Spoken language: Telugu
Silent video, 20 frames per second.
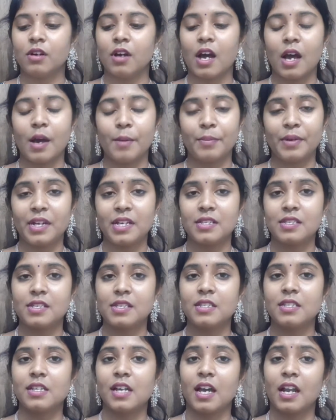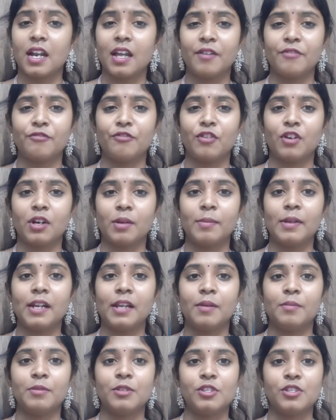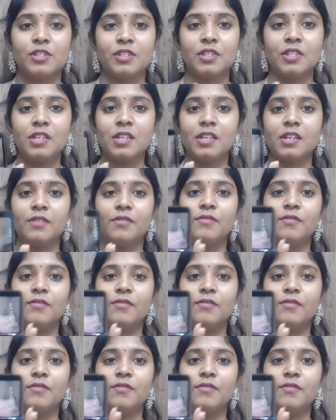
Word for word: ఆ ప్రైస్కి చాలా అఫోర్డబుల్ అనిపించింది